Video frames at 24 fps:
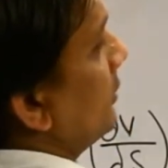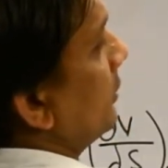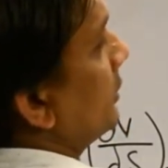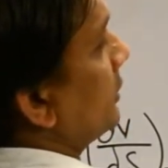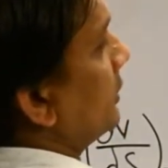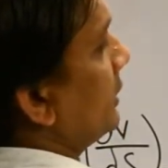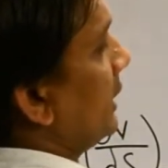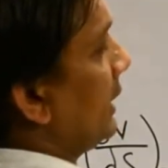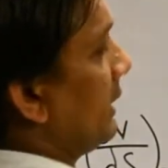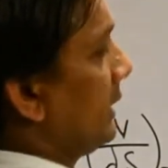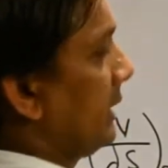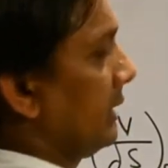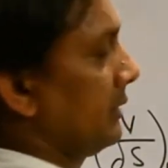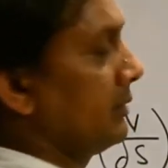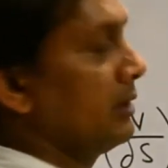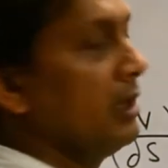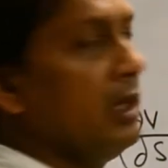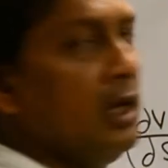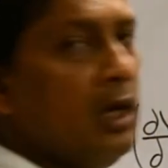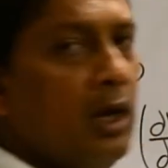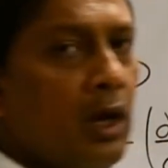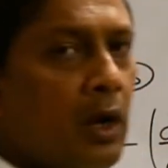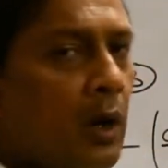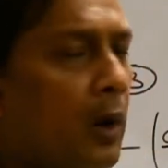कॉन्स्टेंट एस
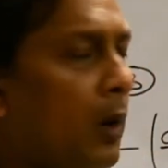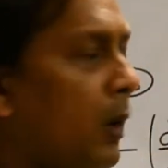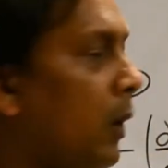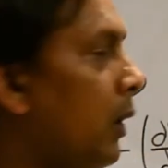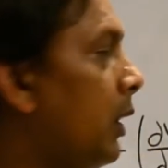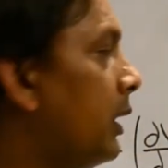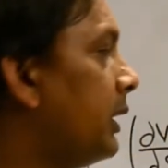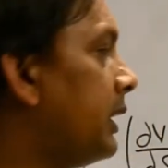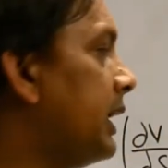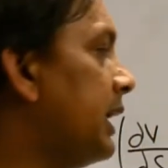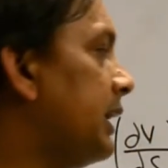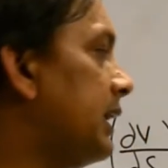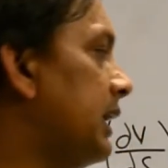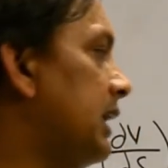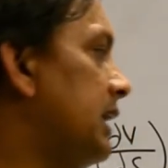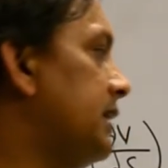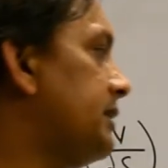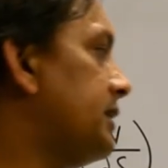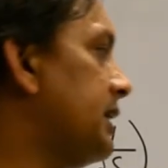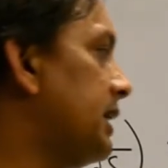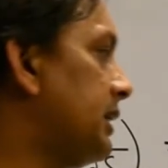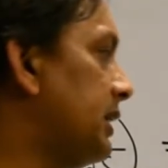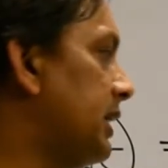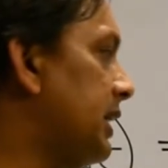और करके लिख
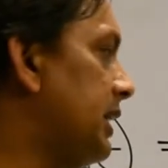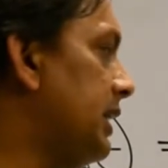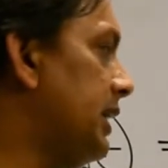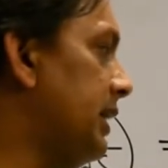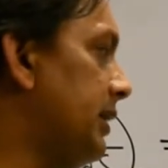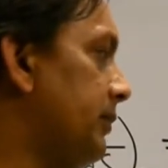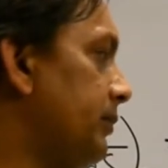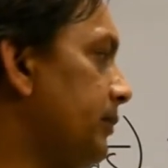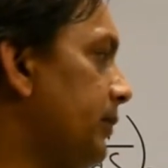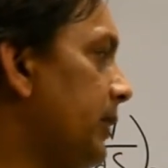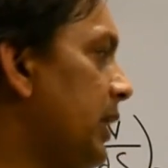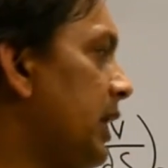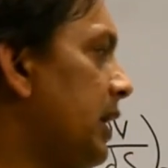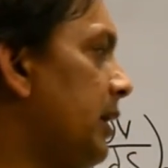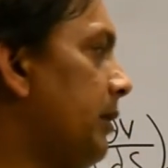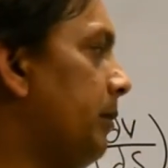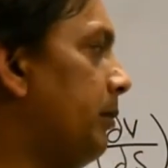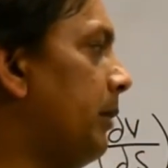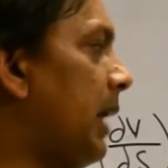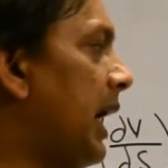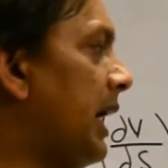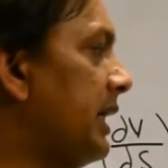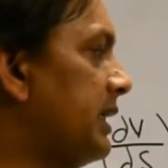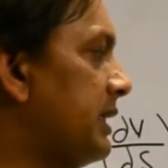सकते हैं हम
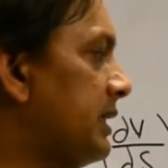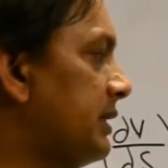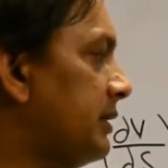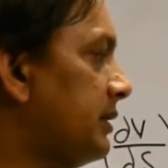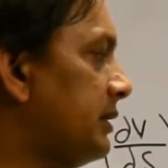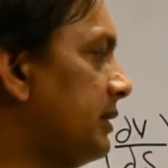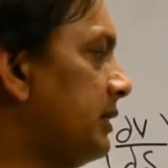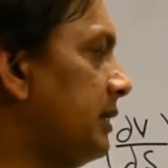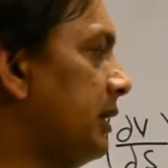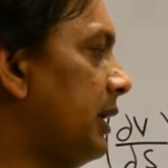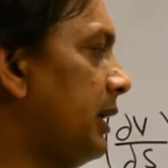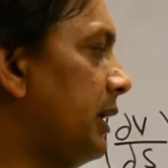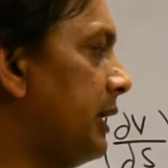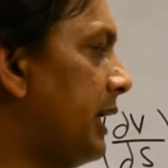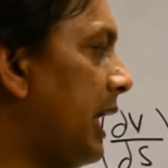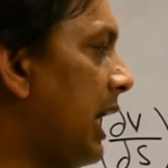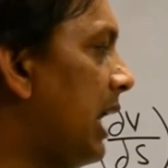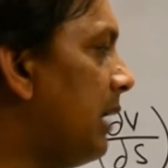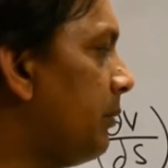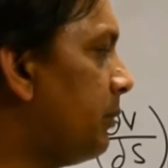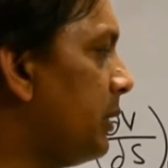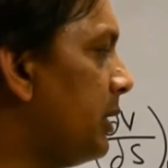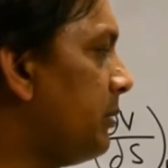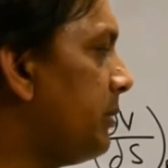माइनस
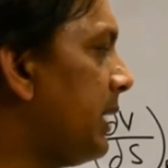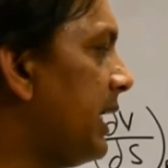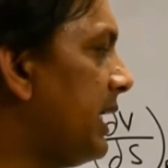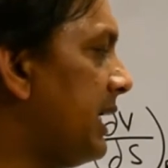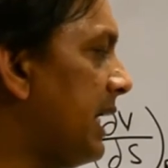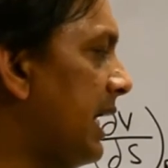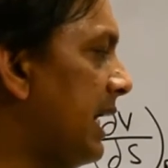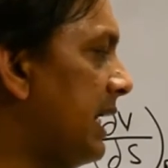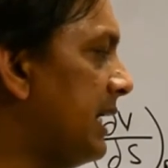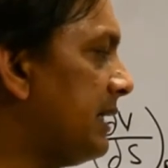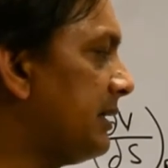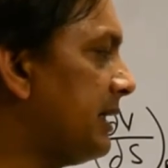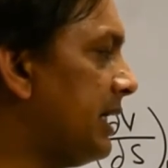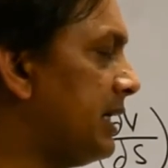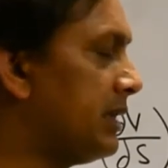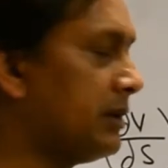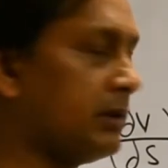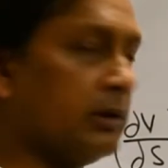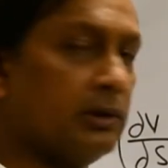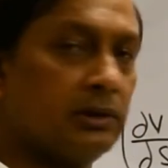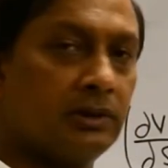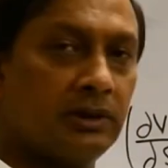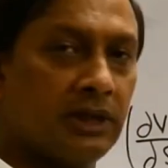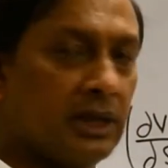डेल पी बाय डेल एस एट
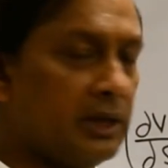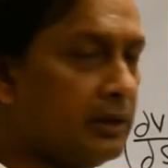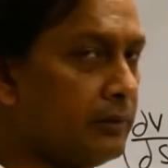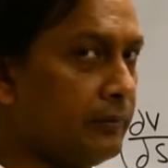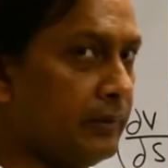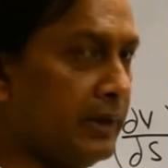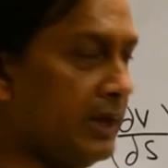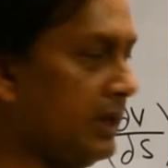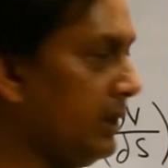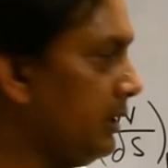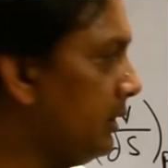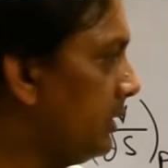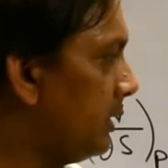कॉन्स्टेंट वी